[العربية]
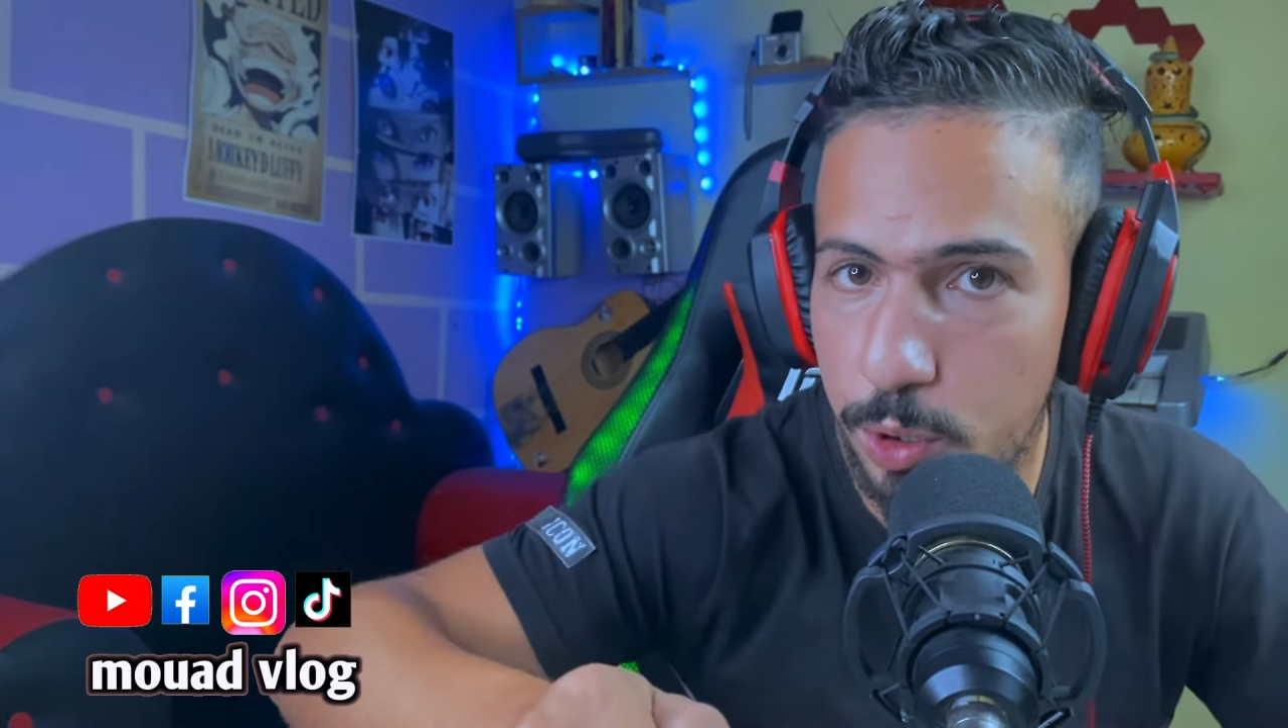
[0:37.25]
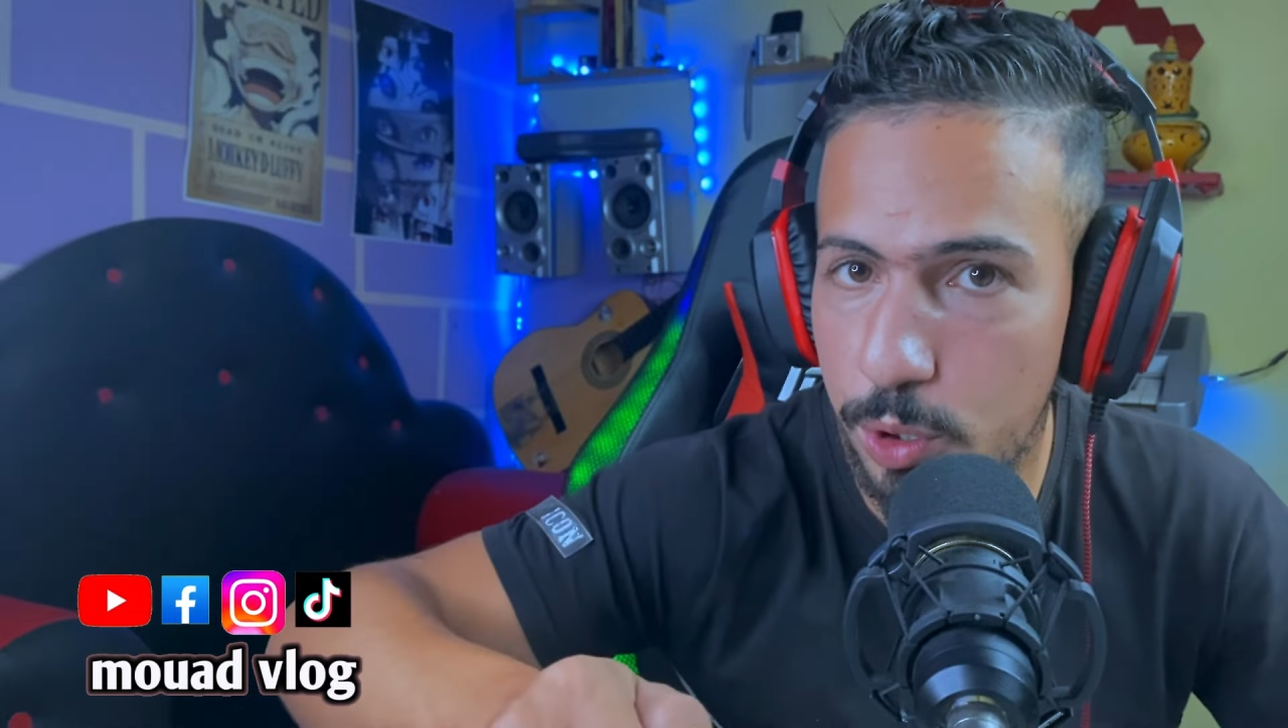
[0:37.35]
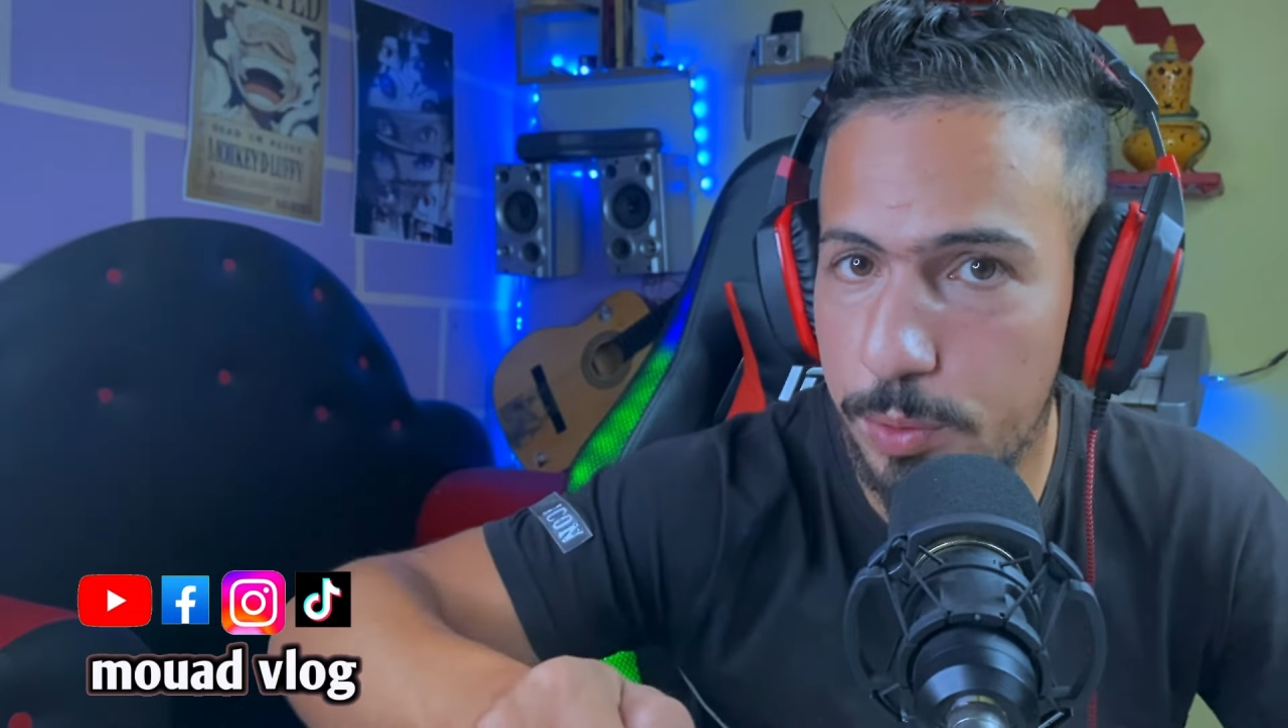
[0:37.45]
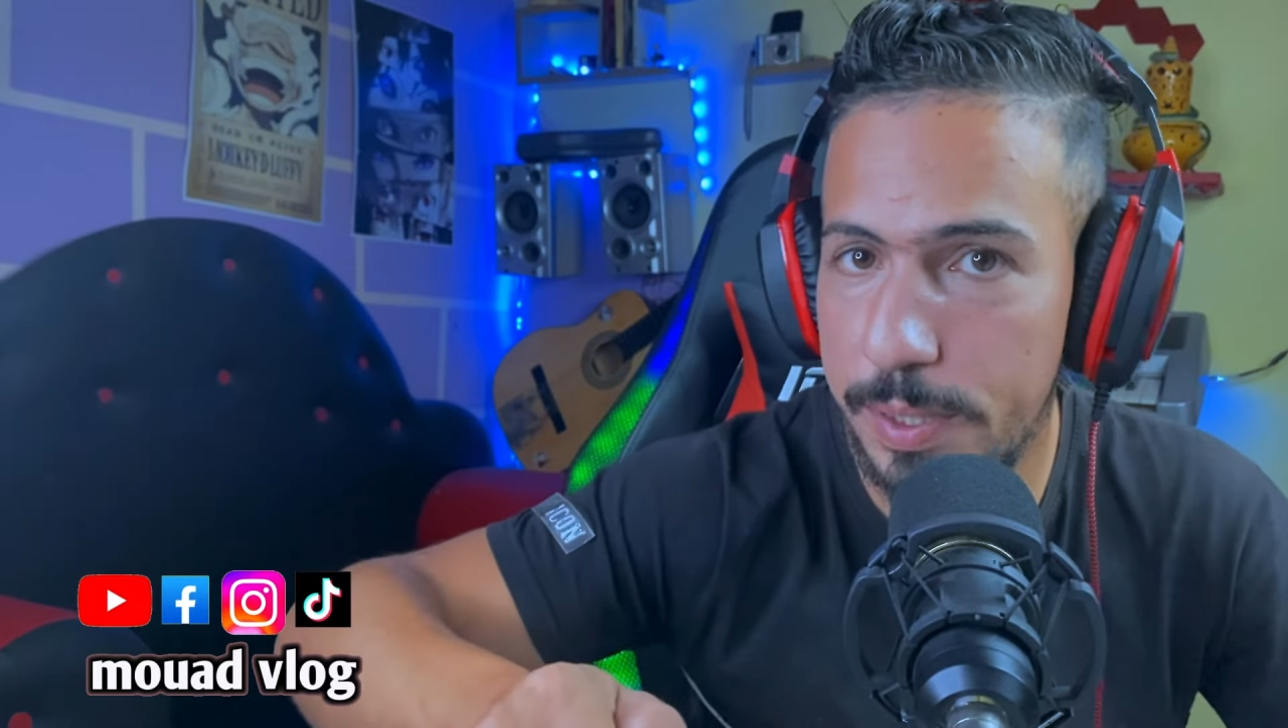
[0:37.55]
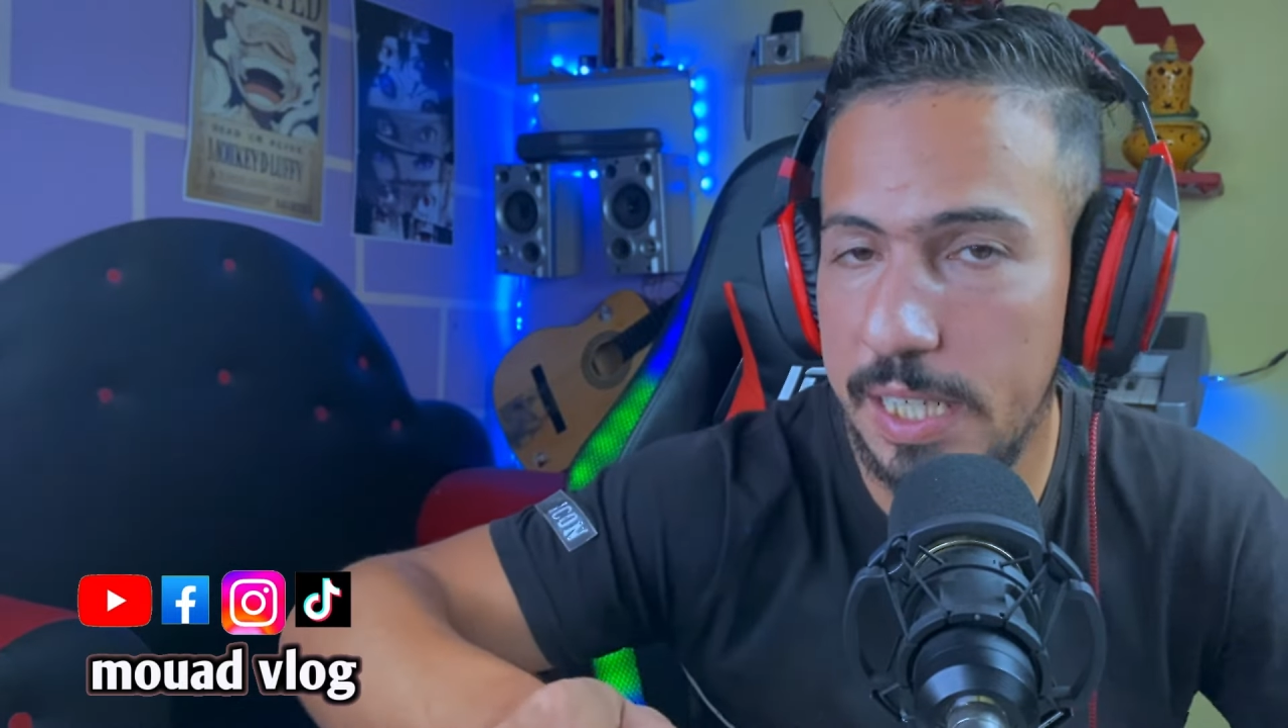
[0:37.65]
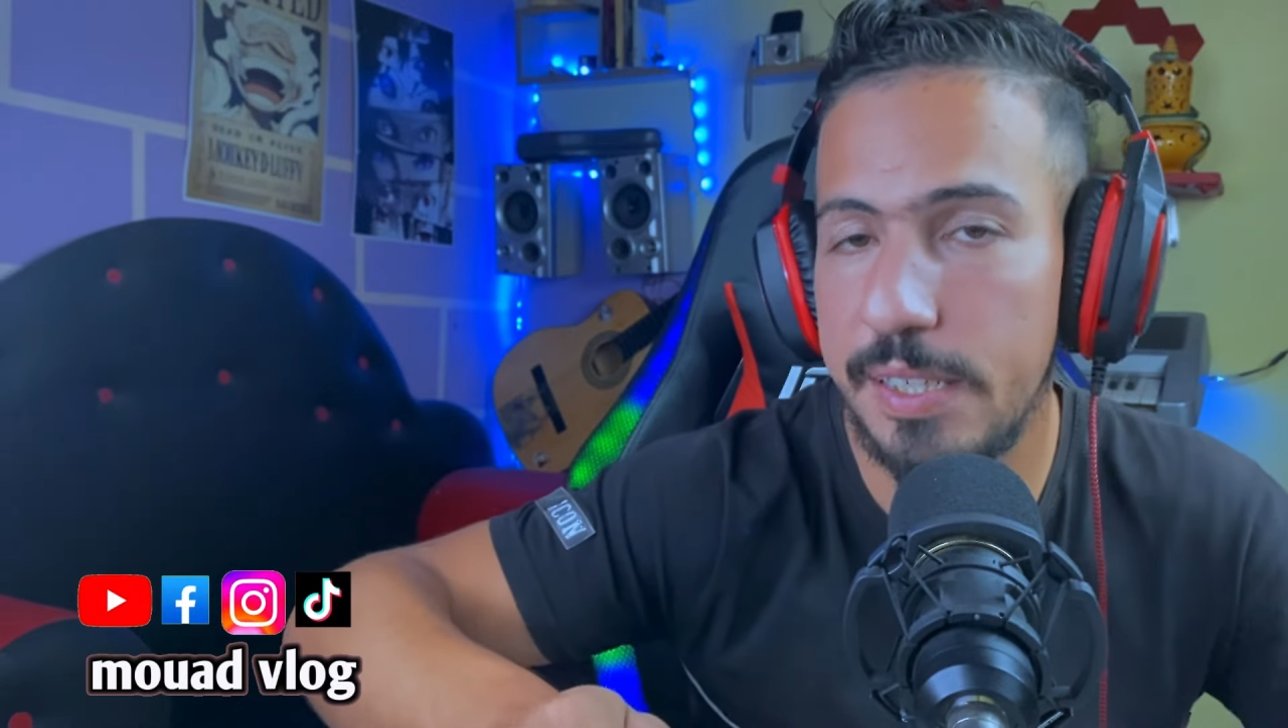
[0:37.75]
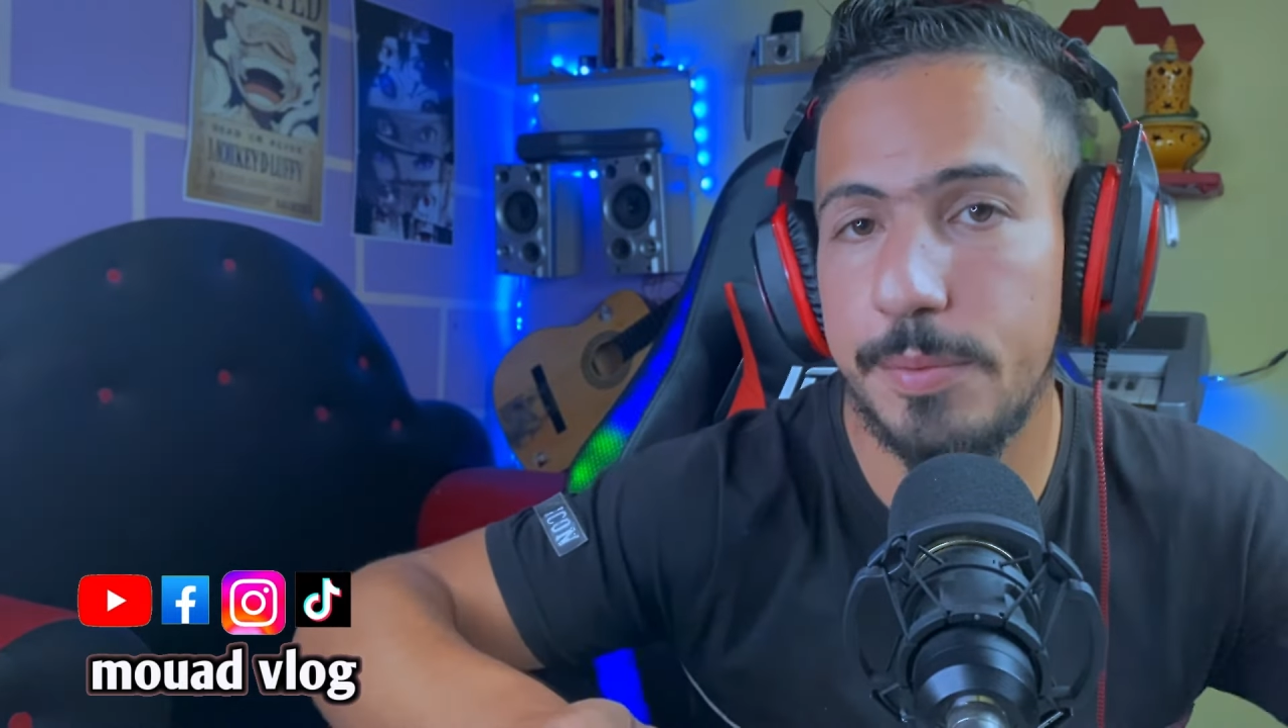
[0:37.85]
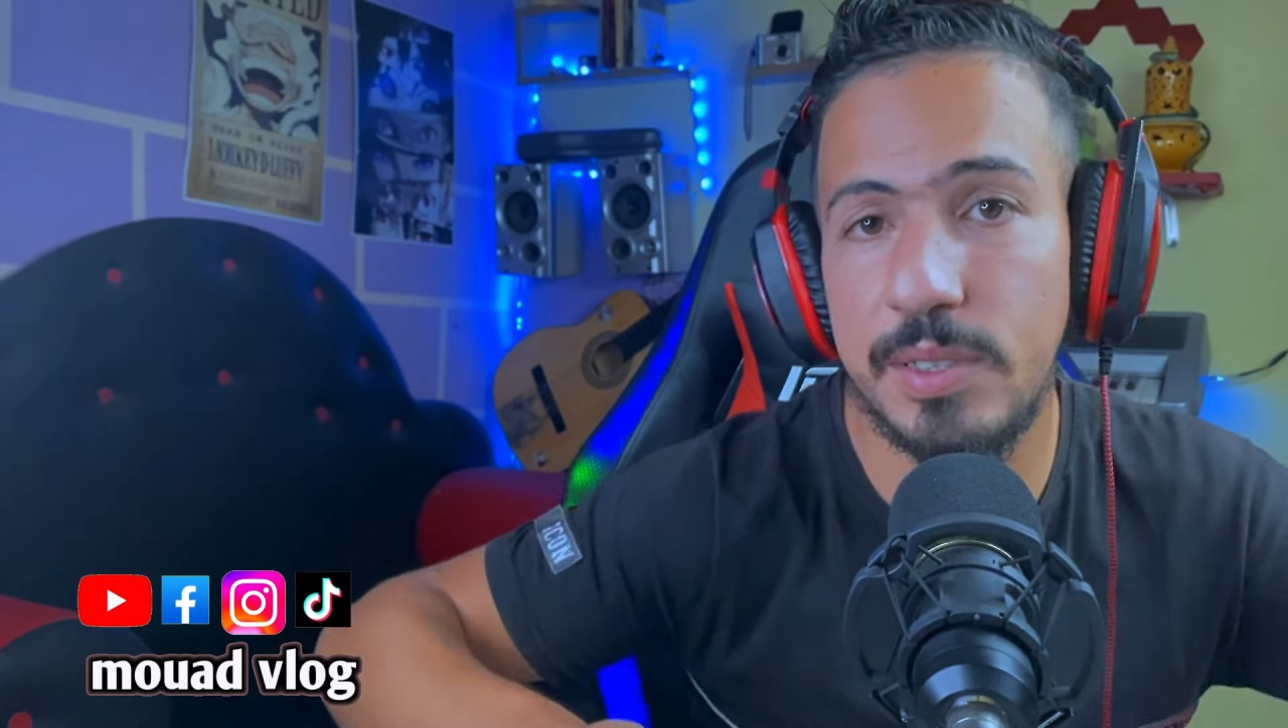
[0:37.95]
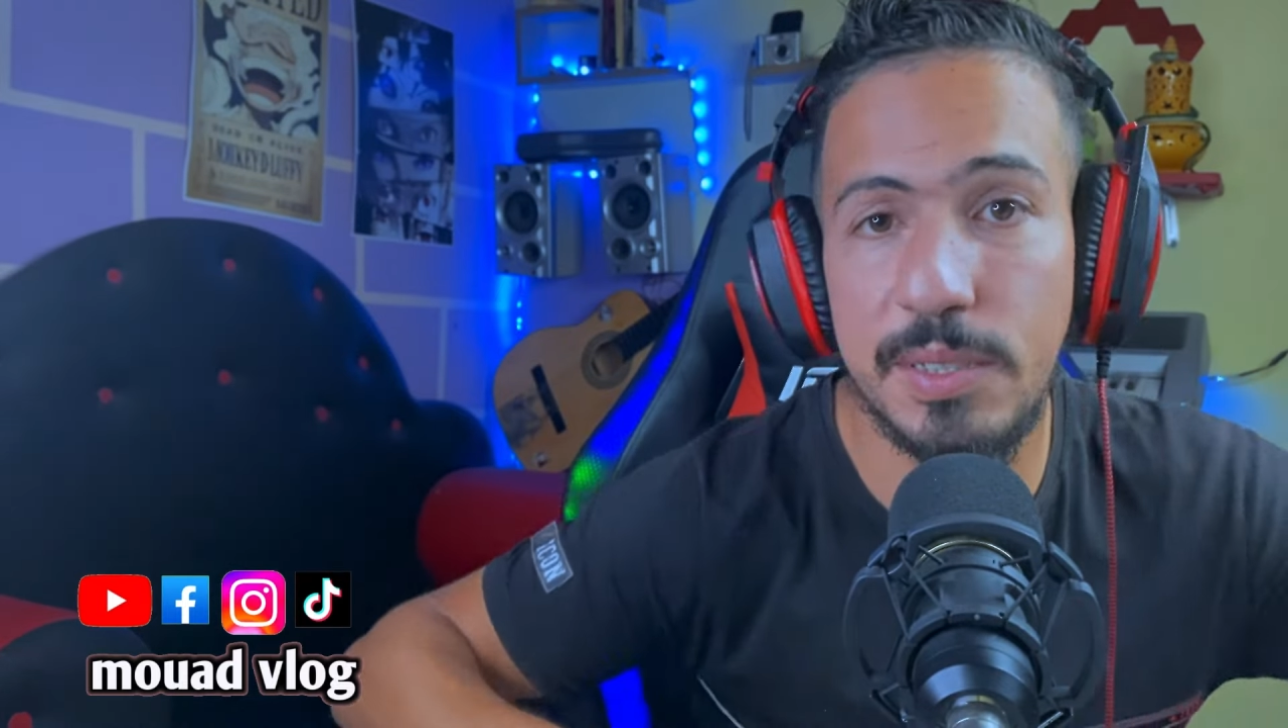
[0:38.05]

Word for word: للبنان من